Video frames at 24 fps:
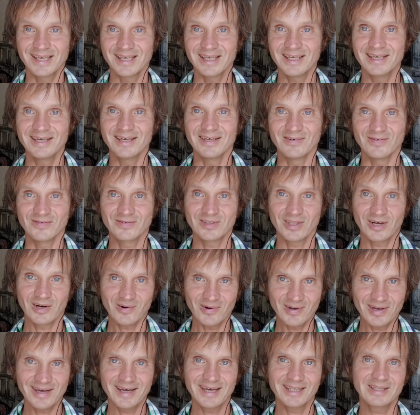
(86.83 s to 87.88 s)
И
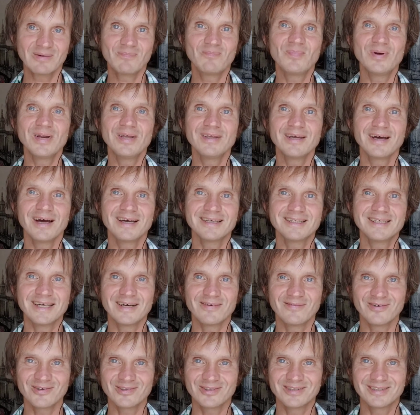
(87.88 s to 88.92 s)
второе — это
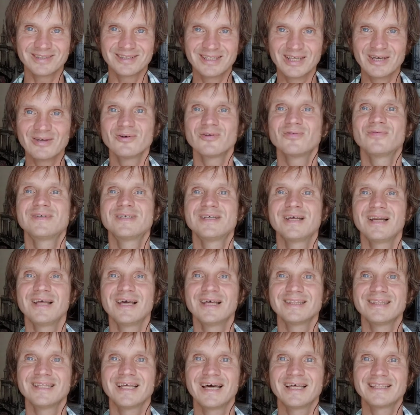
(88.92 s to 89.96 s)
принятие. Вот дает
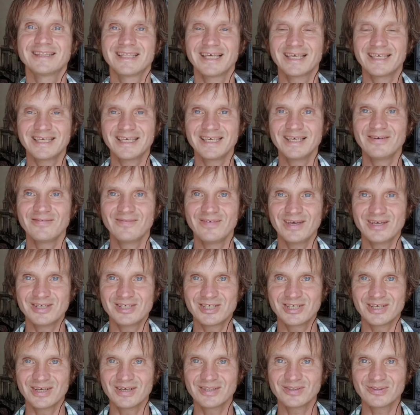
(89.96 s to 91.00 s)
Вселенная такие
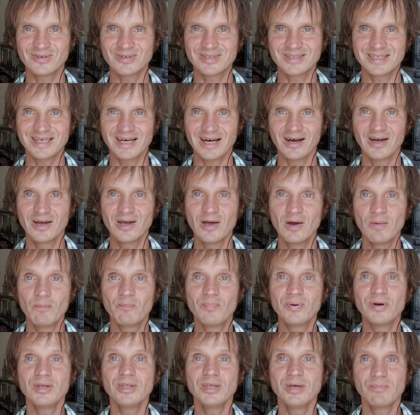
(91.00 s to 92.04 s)
вещи. То есть я
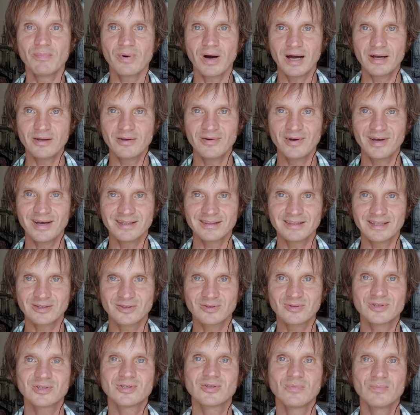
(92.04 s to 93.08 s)
принимаю это,
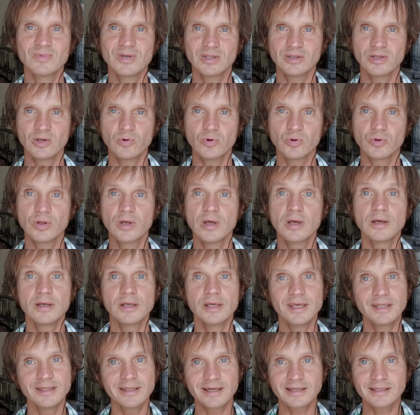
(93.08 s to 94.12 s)
то, что мне дает.
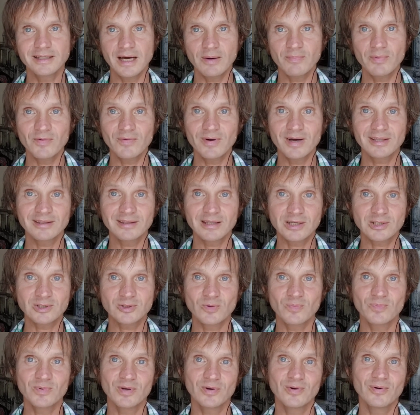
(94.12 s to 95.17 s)
иногда бывает так,
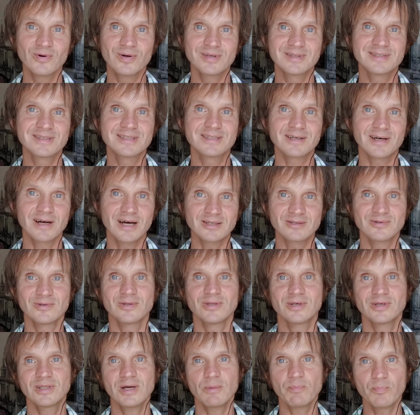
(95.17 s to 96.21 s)
что приходит сразу,
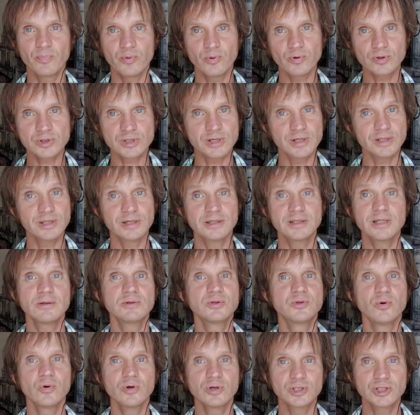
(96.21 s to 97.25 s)
иногда позже, иногда
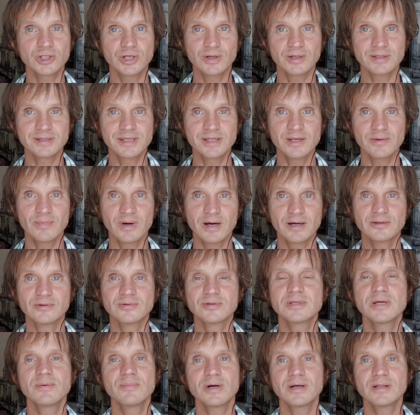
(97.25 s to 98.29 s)
дольше занимает. Но
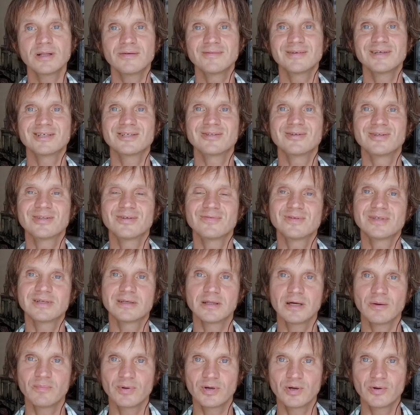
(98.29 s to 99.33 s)
самое главное, что это
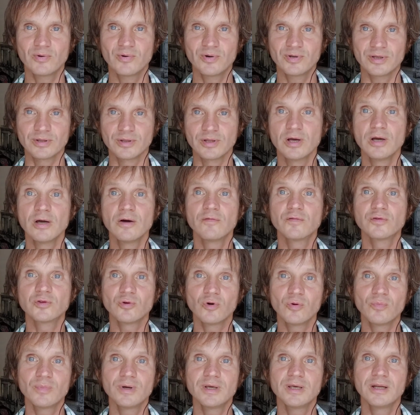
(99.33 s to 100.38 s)
всегда приходит в
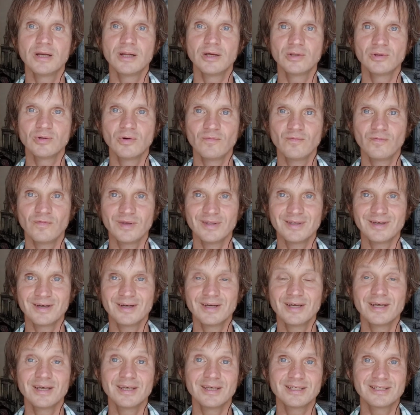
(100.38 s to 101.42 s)
том или ином виде.
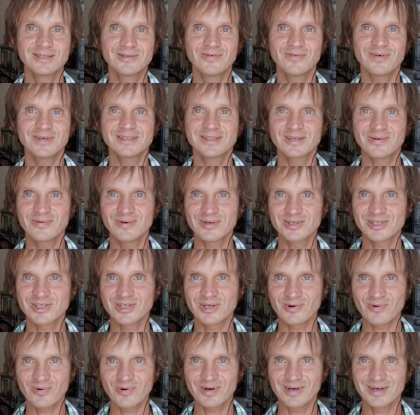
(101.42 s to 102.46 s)
Если у вас такой
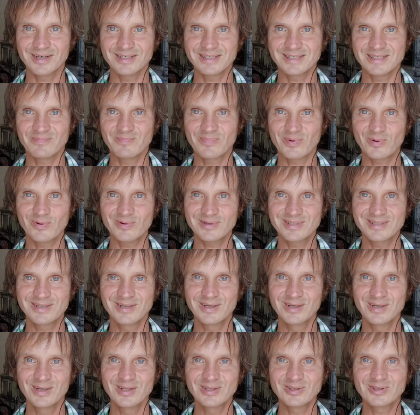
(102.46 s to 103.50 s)
широкий запрос —
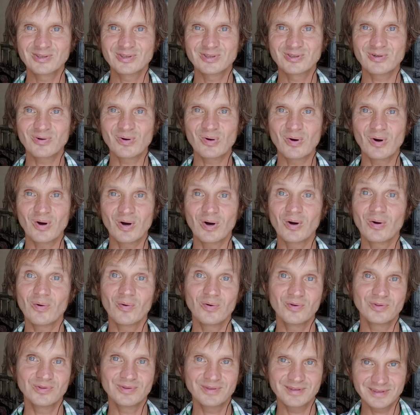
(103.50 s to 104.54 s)
то
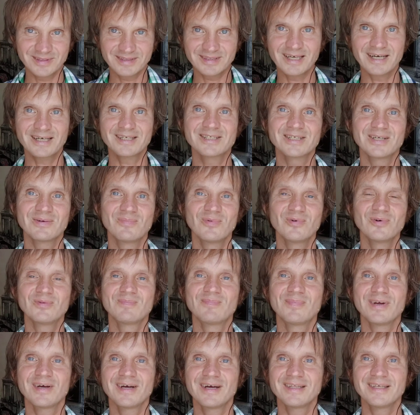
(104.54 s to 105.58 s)
он также и будет
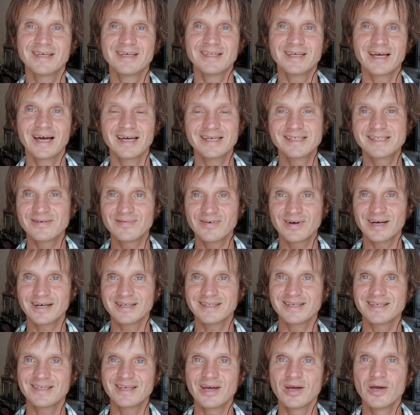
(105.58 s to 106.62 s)
приходить. А если вы
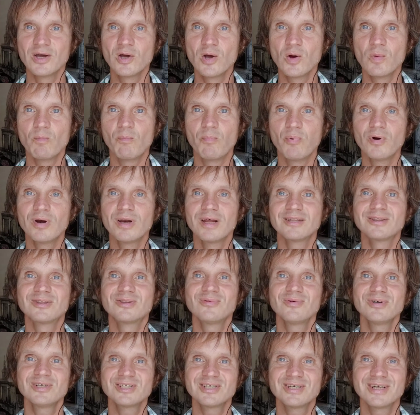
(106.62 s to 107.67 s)
хотите более
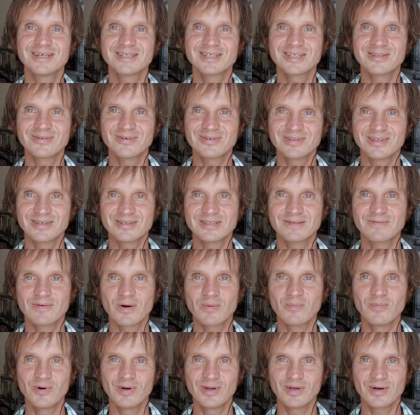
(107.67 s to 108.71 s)
точно что-то
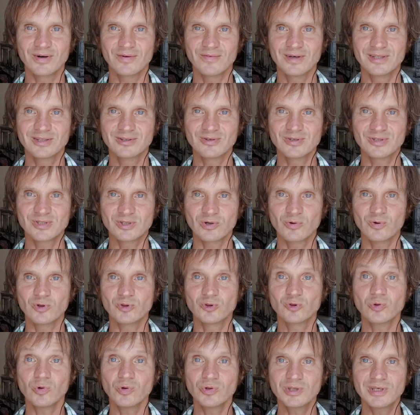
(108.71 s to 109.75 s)
сформулировать, то есть такой
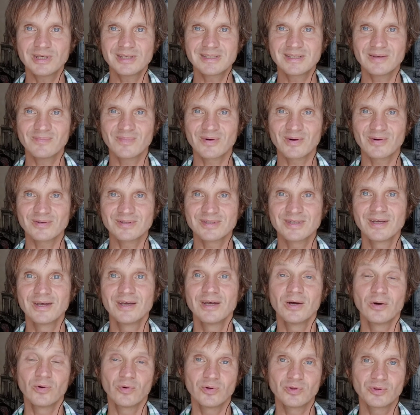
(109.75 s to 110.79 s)
тонкий запрос,
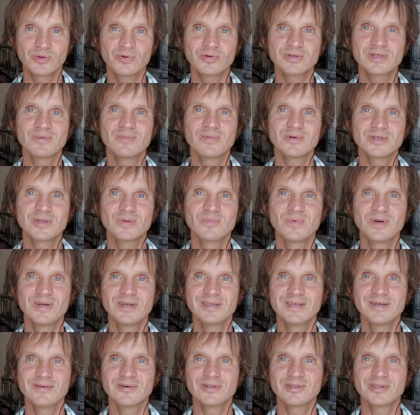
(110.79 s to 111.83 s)
он тоже может
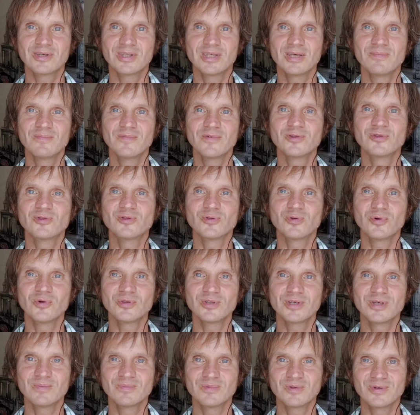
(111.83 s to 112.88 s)
прийти вот таким вот
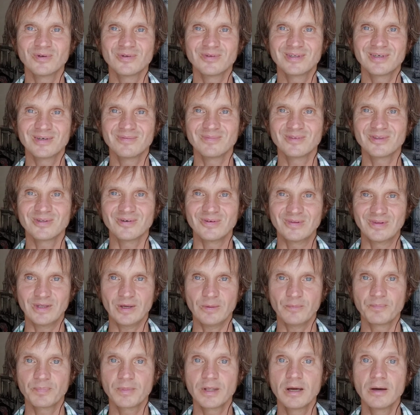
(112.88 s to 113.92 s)
тонким, тонким,
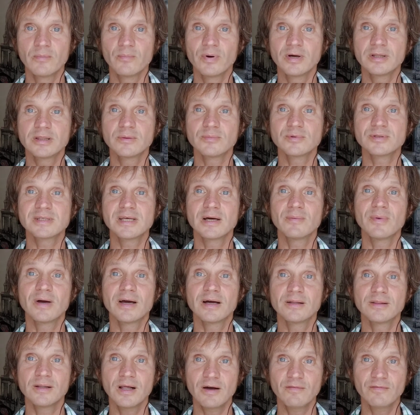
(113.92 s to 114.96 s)
тонким. Поэтому
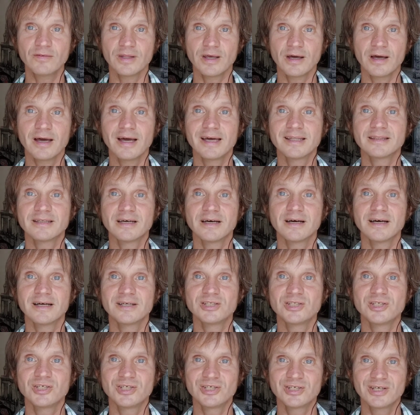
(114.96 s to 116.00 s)
самое главное – это
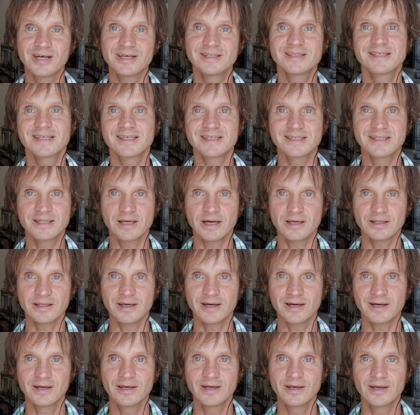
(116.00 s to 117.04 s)
очищать
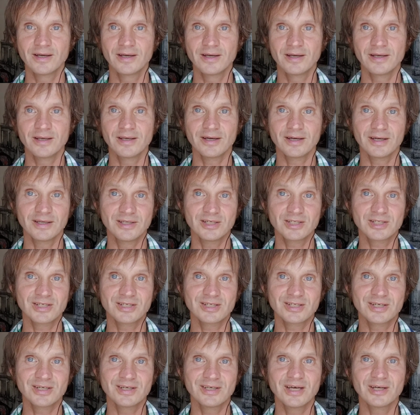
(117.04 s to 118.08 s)
сознание. И,
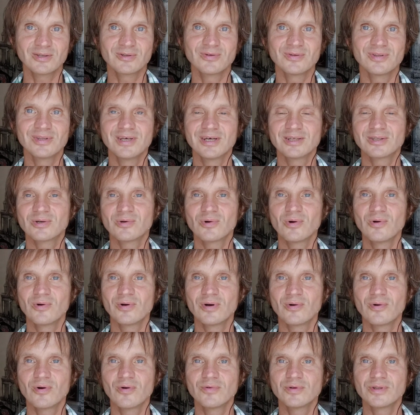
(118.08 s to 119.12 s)
конечно же, я тут не открою
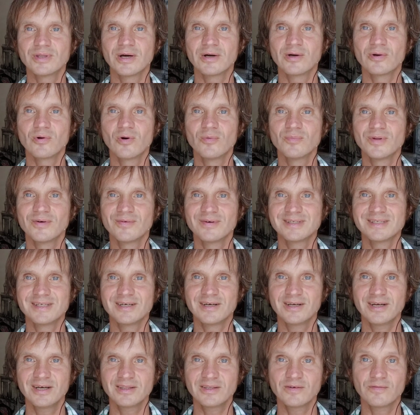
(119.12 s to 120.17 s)
какого-то огромного
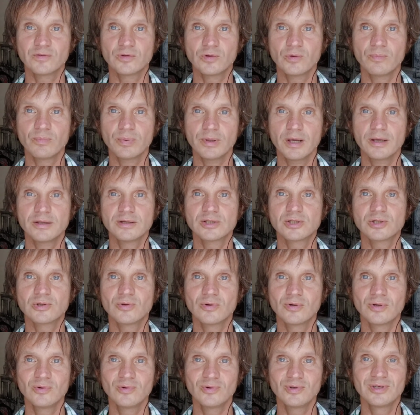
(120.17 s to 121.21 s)
секрета в том плане,
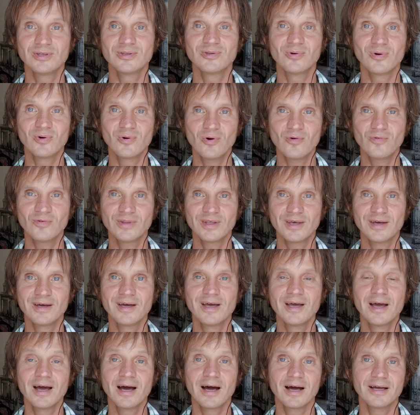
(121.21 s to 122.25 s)
что люди духовные,
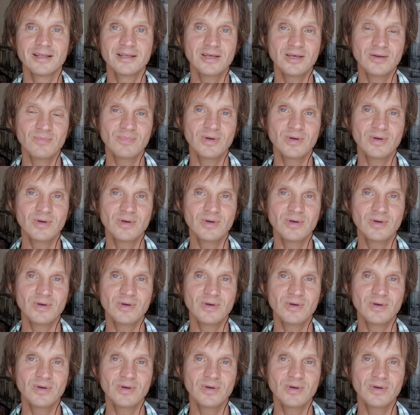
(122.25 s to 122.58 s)
они